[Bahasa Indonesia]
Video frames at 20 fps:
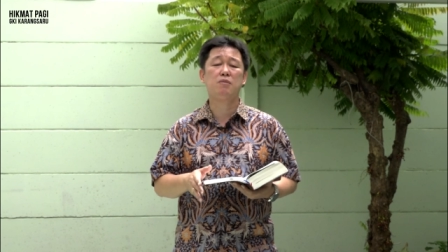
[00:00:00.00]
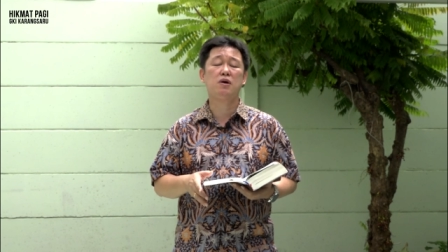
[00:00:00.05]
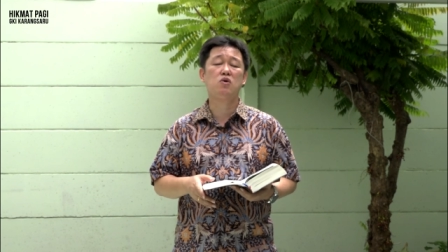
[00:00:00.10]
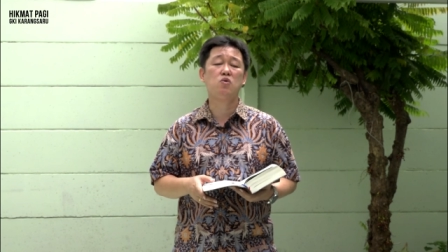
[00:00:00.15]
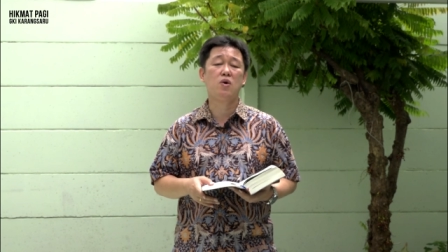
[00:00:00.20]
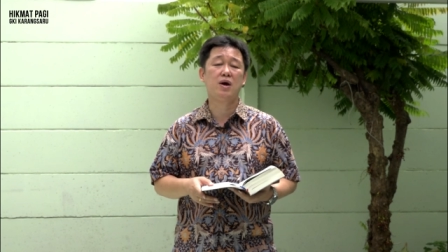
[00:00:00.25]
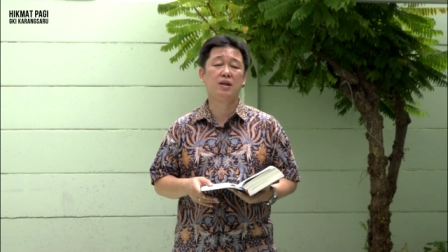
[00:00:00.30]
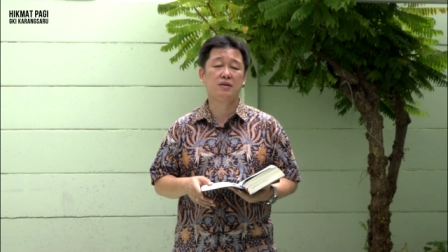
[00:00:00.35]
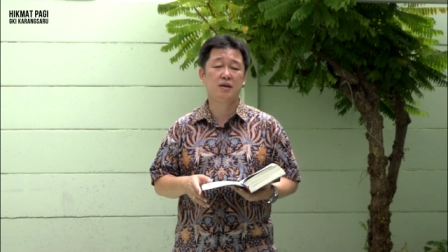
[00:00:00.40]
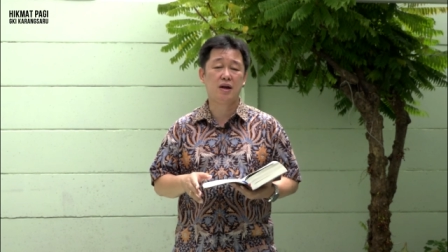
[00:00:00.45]

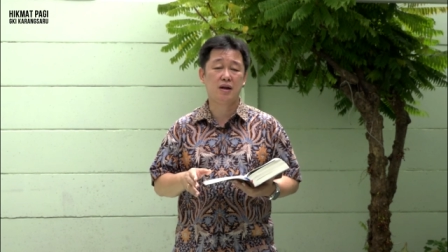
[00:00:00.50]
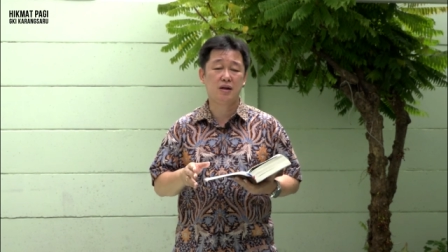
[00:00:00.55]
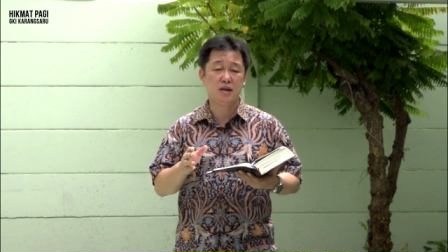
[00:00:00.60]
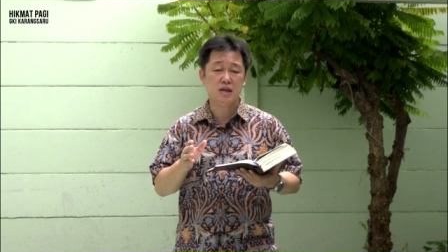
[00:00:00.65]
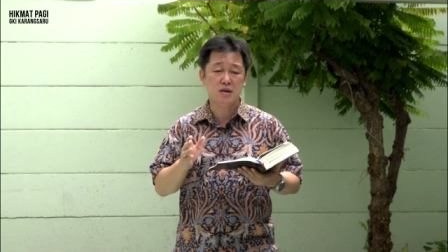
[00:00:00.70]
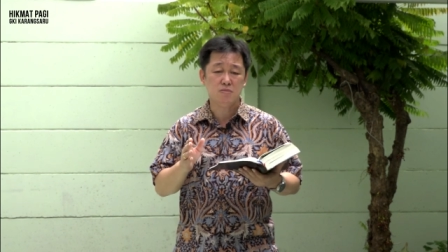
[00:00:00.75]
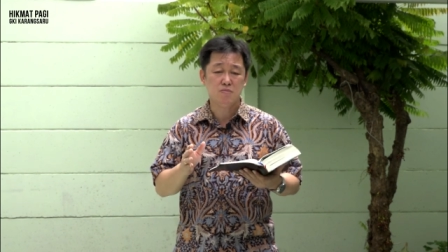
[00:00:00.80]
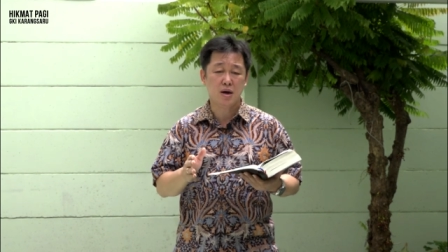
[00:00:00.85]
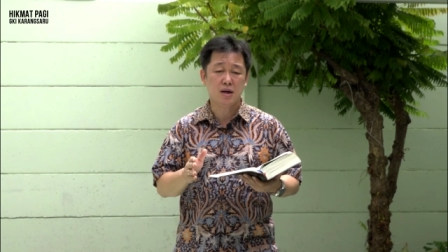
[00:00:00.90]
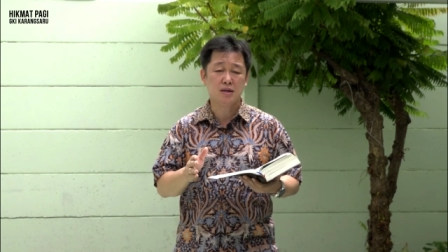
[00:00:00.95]
menguatkan
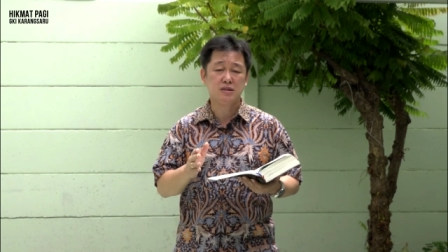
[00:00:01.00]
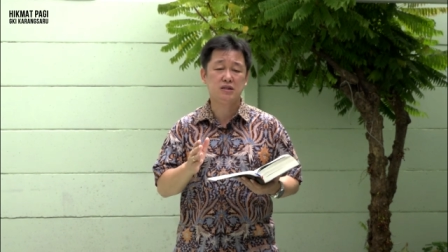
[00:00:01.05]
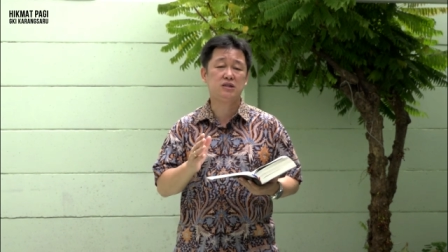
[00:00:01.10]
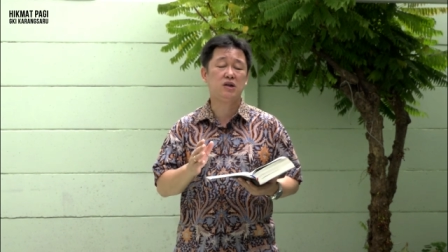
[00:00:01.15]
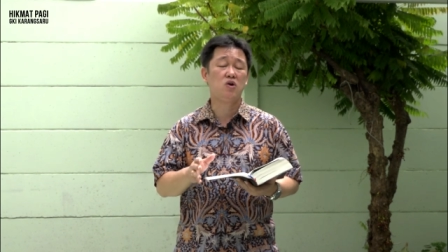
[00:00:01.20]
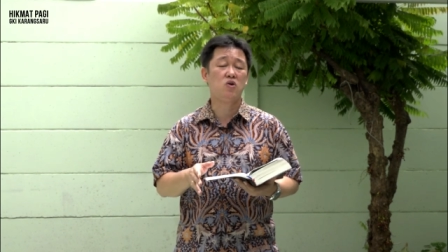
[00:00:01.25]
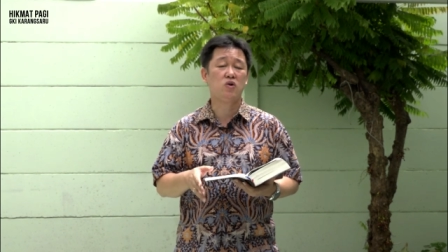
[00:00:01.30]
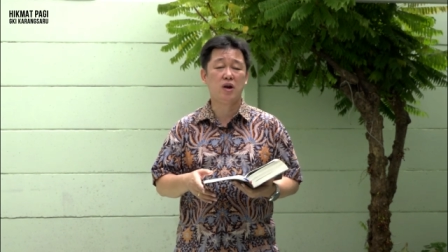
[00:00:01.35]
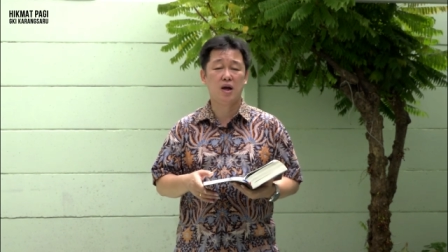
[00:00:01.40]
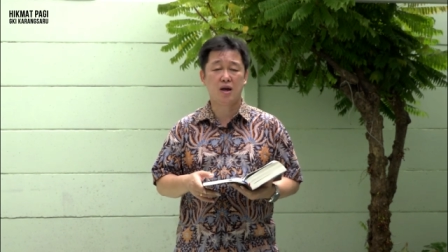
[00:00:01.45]
iman
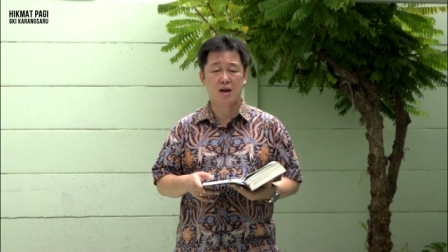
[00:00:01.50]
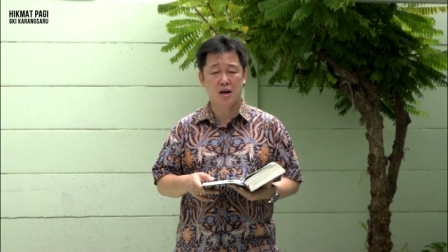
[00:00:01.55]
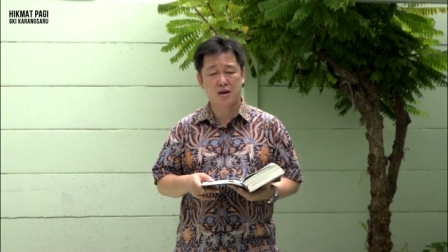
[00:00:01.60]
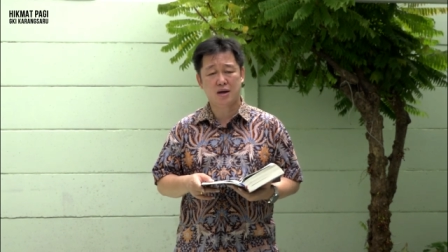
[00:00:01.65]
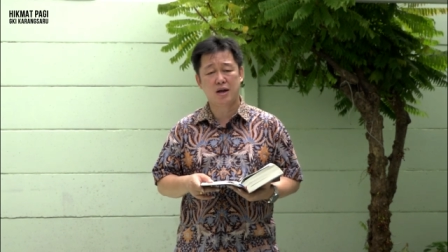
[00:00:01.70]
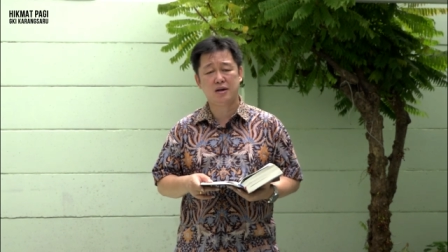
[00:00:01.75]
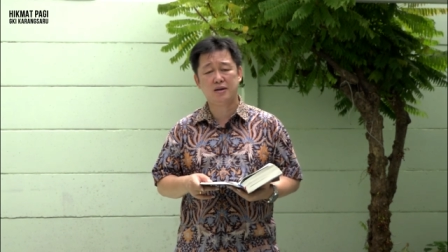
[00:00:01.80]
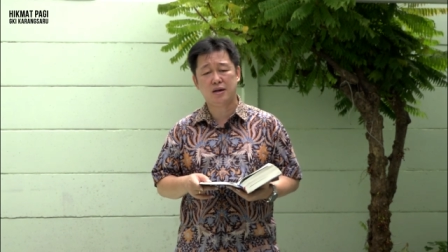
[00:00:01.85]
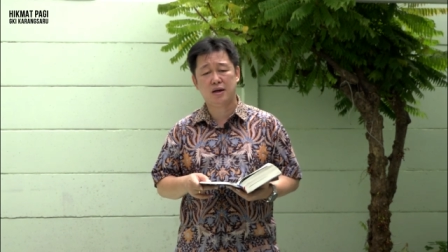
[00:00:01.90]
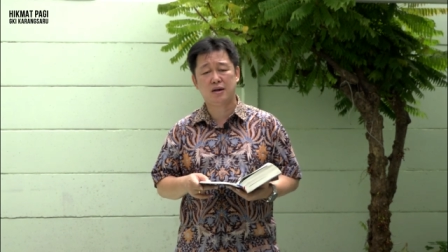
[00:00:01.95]
seorang
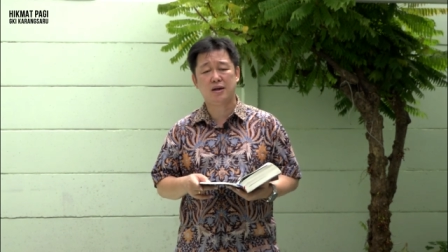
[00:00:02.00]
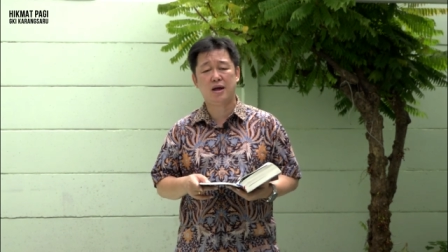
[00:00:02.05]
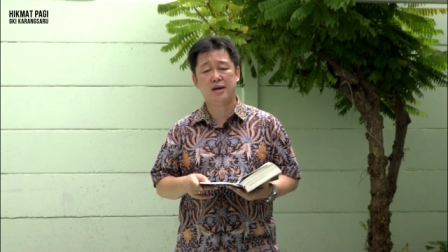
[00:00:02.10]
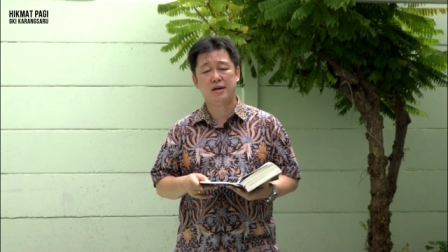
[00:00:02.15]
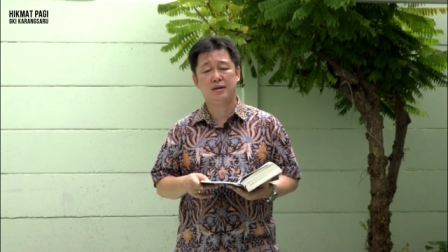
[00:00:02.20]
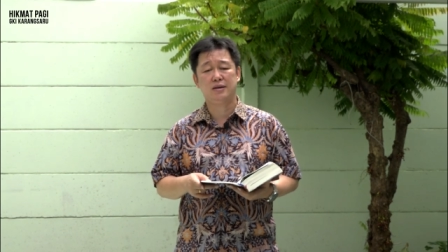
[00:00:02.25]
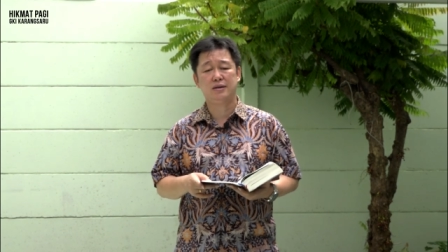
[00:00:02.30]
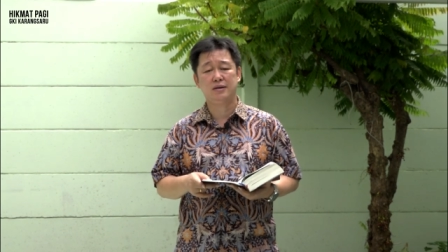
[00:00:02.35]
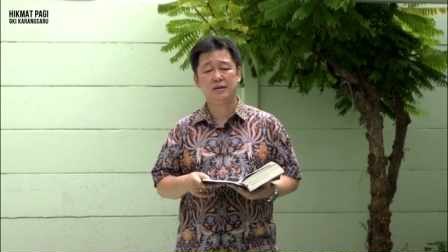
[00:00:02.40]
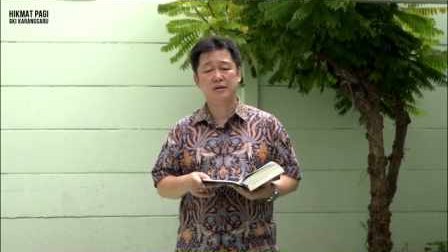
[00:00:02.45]
akan yang
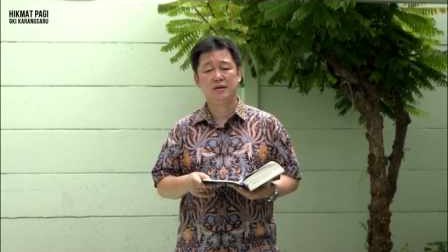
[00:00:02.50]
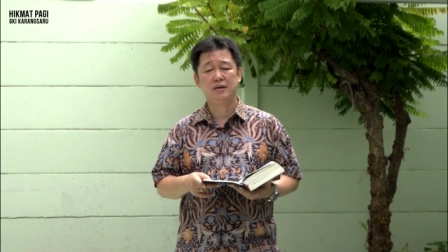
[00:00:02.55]
lain.